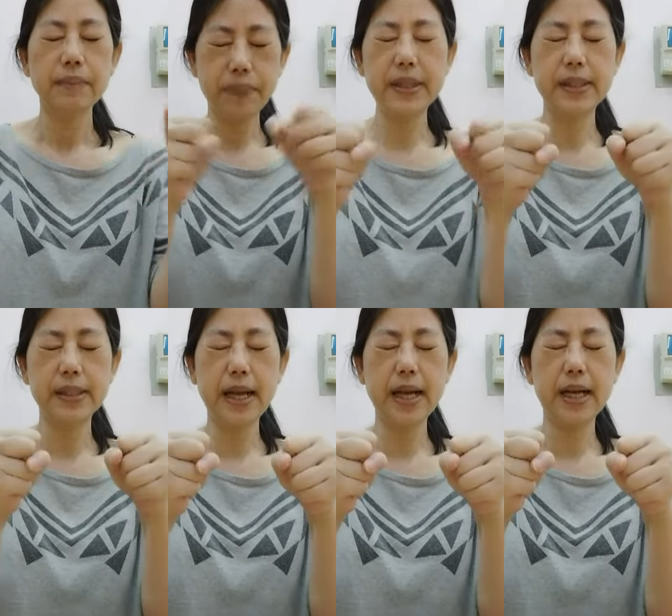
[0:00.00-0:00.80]
闭
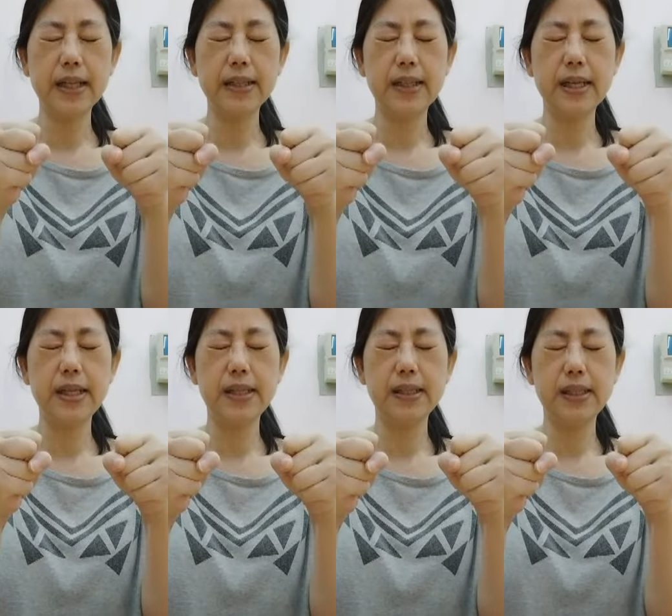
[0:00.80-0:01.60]
上
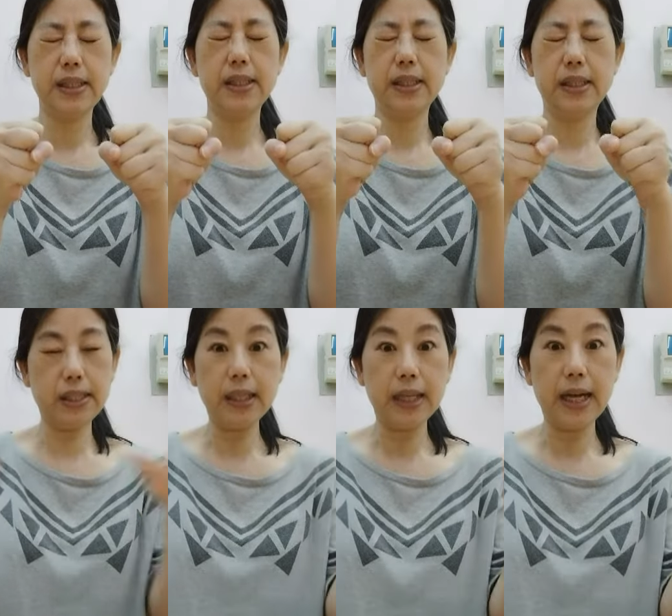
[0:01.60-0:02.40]
眼睛，
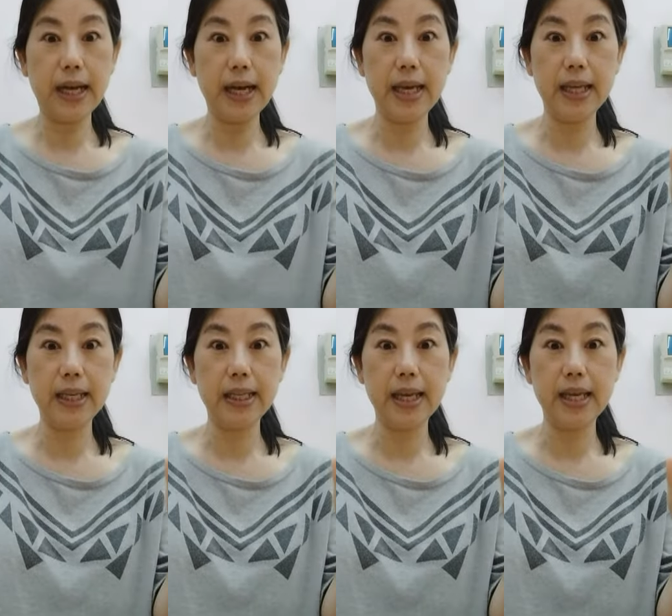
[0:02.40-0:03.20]
睁开
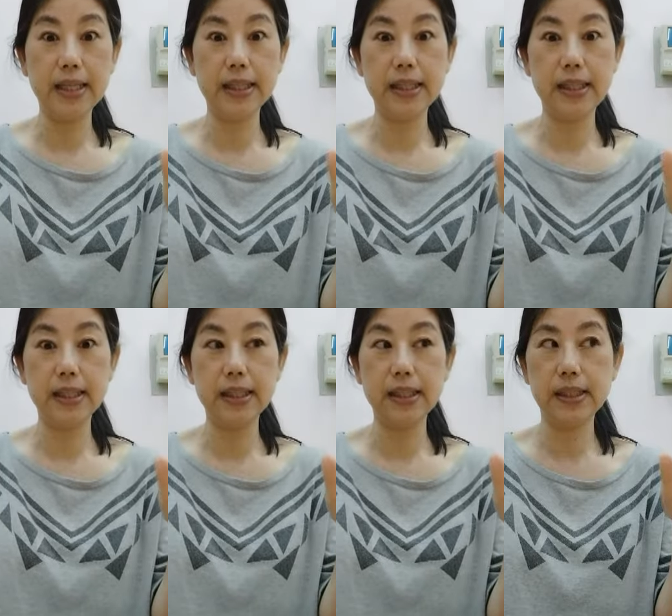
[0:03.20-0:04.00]
眼
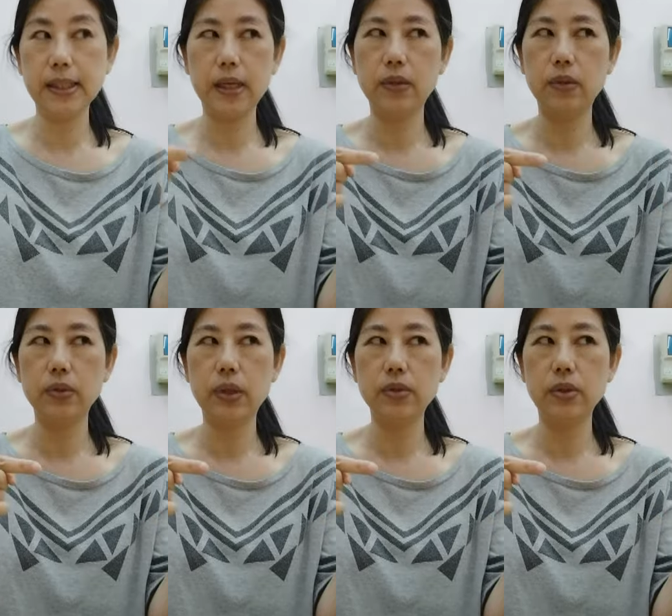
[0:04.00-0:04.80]
睛，向右
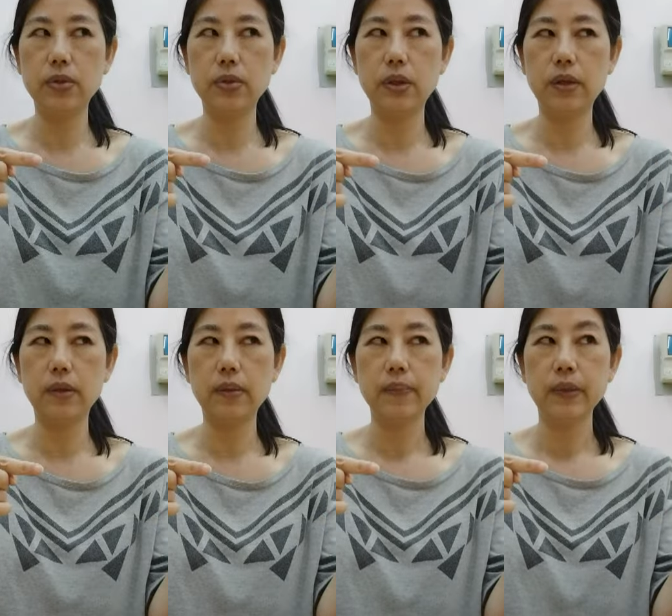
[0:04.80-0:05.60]
转圈圈，
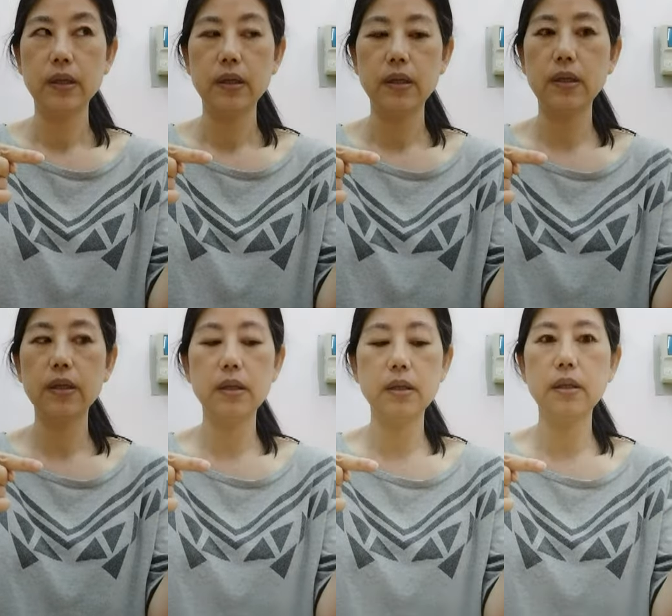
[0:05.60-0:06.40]

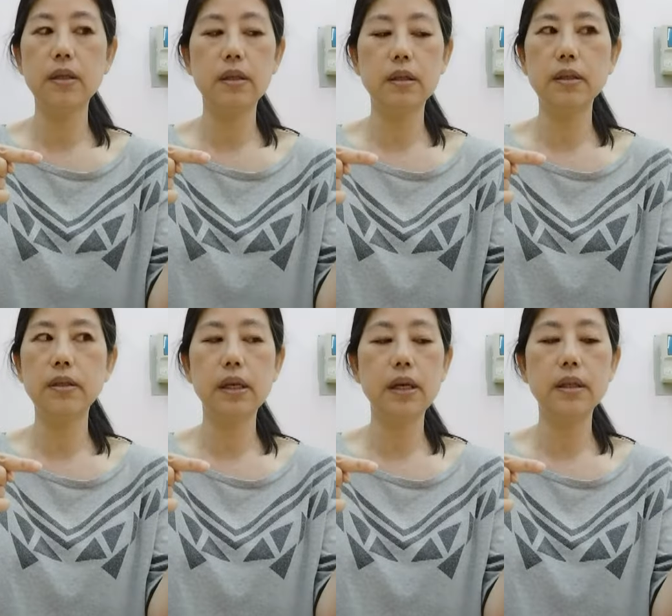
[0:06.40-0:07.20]
一二
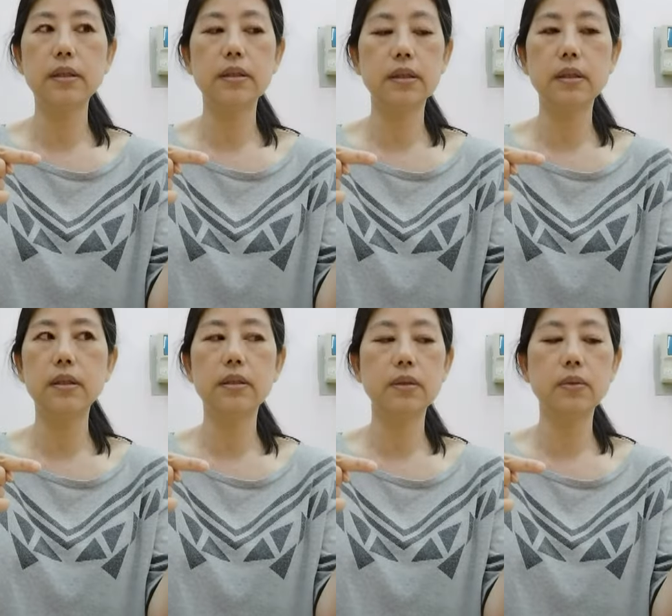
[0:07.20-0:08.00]
三四
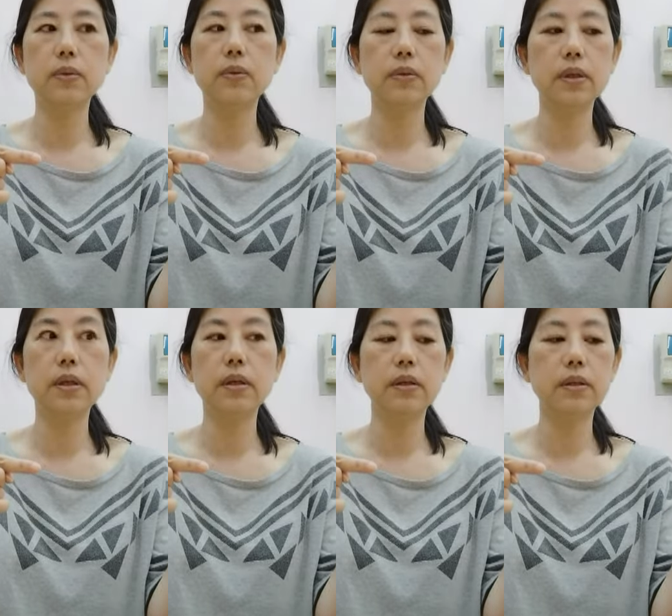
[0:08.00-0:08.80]
五
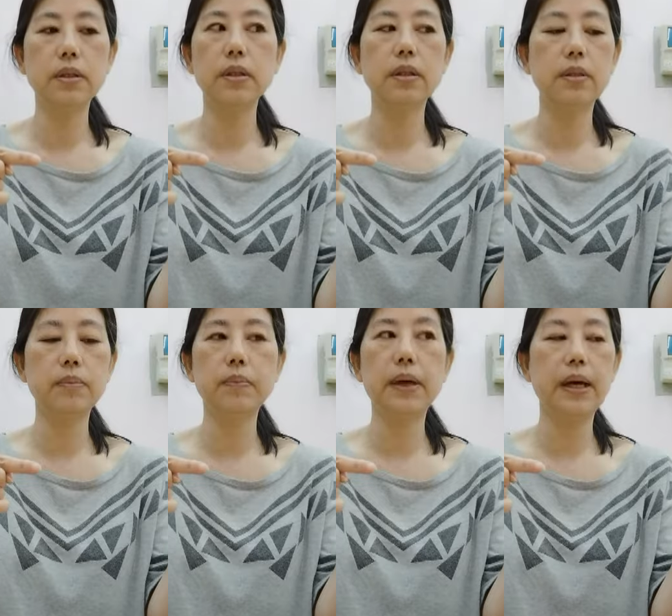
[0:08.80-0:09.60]
六七
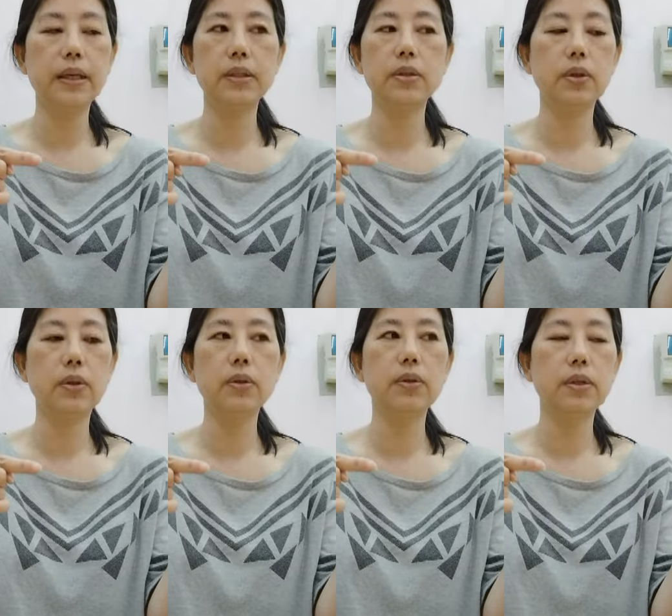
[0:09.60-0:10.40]
八
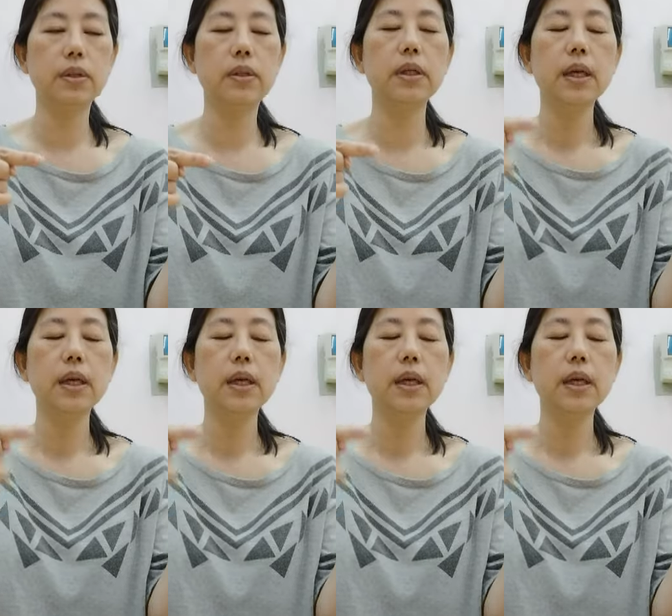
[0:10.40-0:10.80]
九十，